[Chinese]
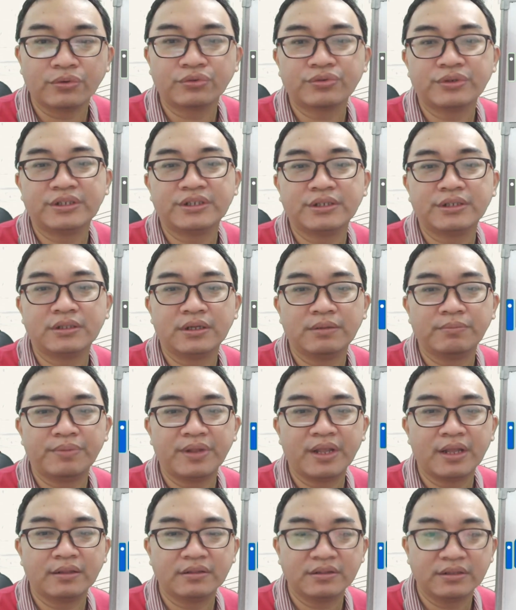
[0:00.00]
有最新的影
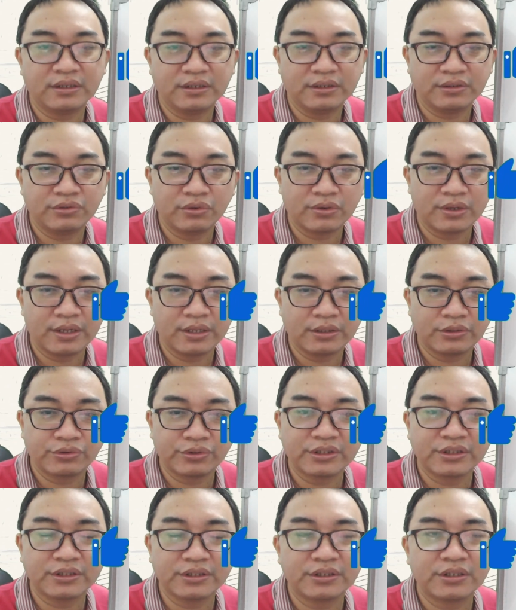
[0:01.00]
片，你就可以
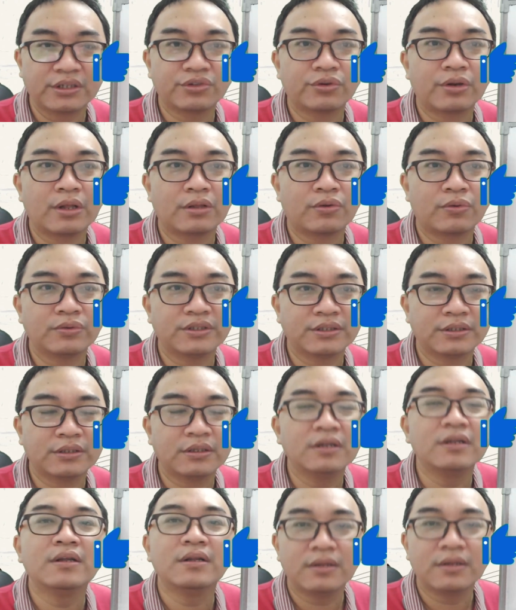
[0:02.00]
随时接收到通
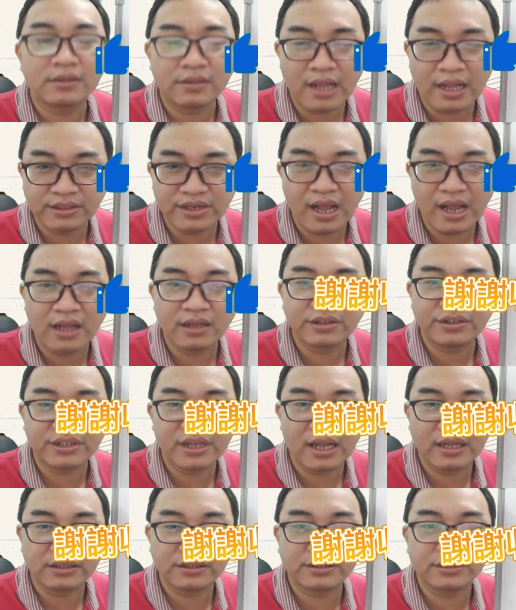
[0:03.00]
知。大家
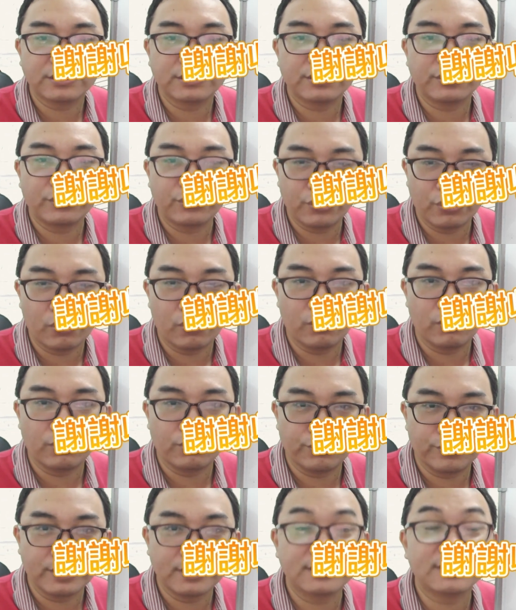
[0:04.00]
下一次有
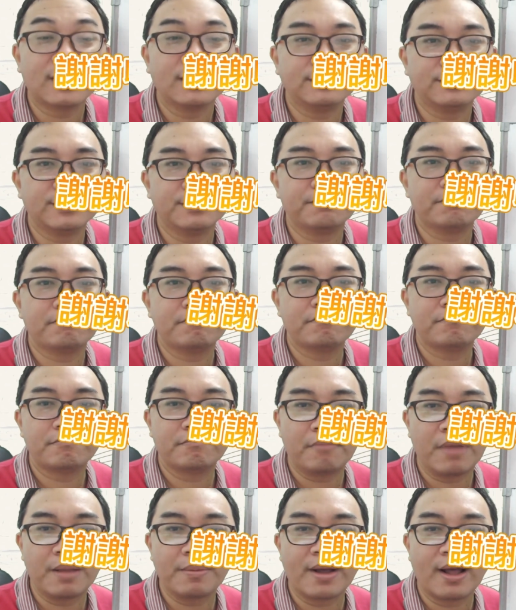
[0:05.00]
缘再见，
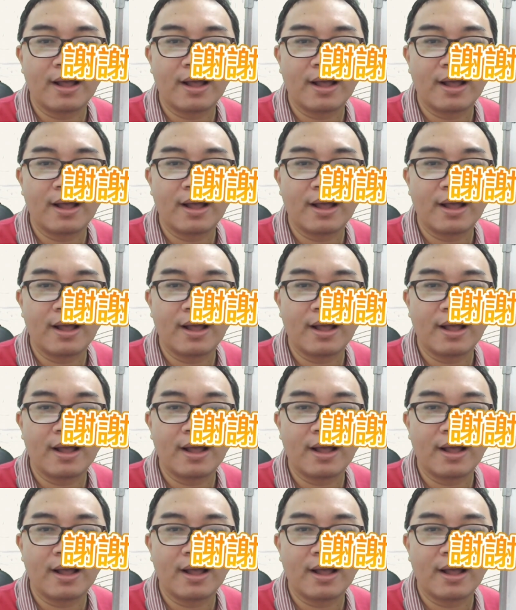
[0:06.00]
拜